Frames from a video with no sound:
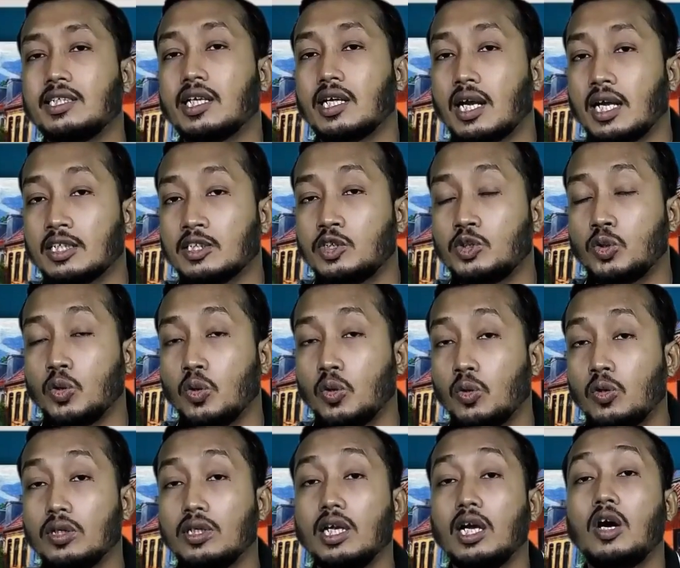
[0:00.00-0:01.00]
जैसे कि दराज
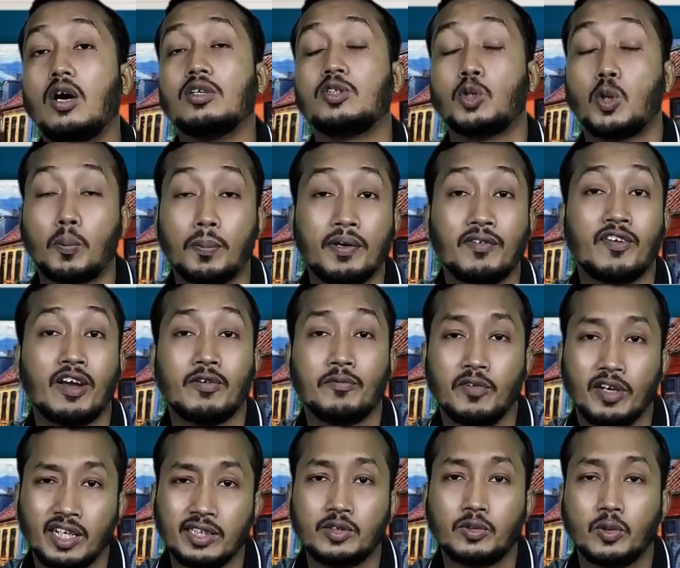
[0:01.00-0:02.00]
स्टोर हो या
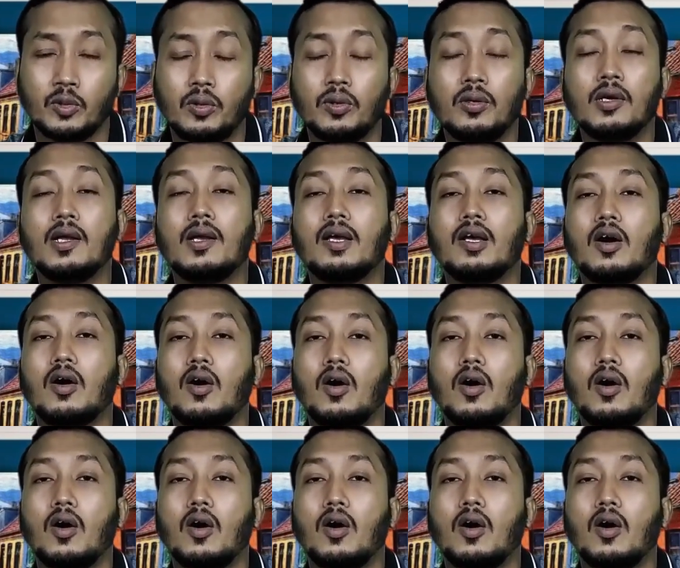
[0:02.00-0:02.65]
शॉपिफाई बेस्ड हो